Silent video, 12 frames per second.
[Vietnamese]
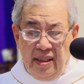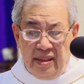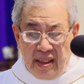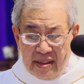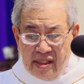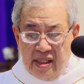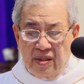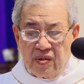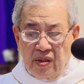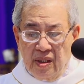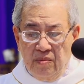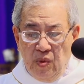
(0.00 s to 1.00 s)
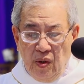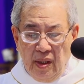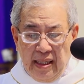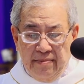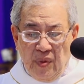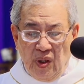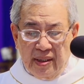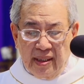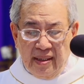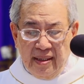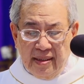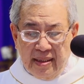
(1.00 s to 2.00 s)
thật sự tôi rất muốn làm mọi
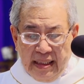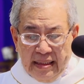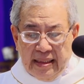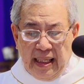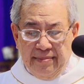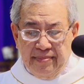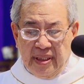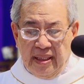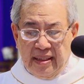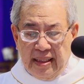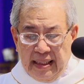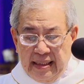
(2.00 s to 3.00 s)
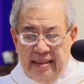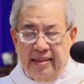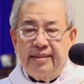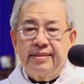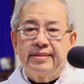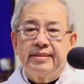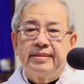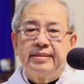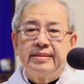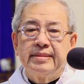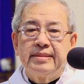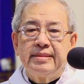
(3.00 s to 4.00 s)
cách để tránh thảm kịch này
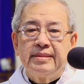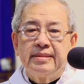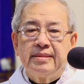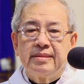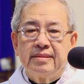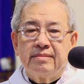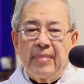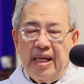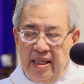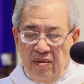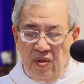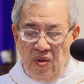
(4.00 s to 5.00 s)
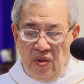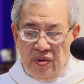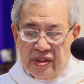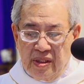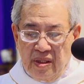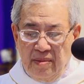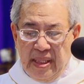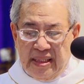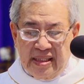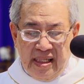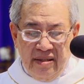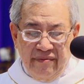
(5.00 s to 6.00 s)
bà đau khổ sau đó bà
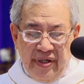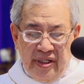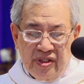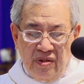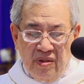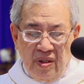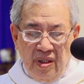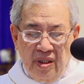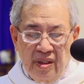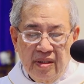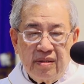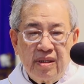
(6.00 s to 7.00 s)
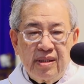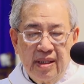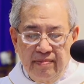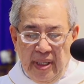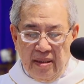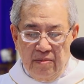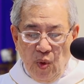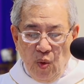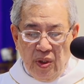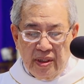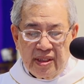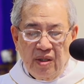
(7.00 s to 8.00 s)
trở về chỗ ngồi với gương mặt
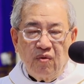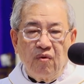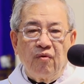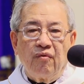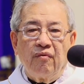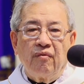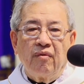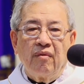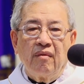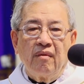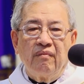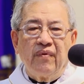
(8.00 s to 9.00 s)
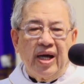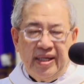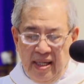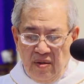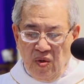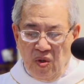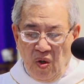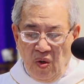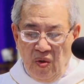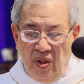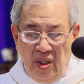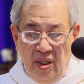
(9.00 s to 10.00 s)
buồn rầu và đau khổ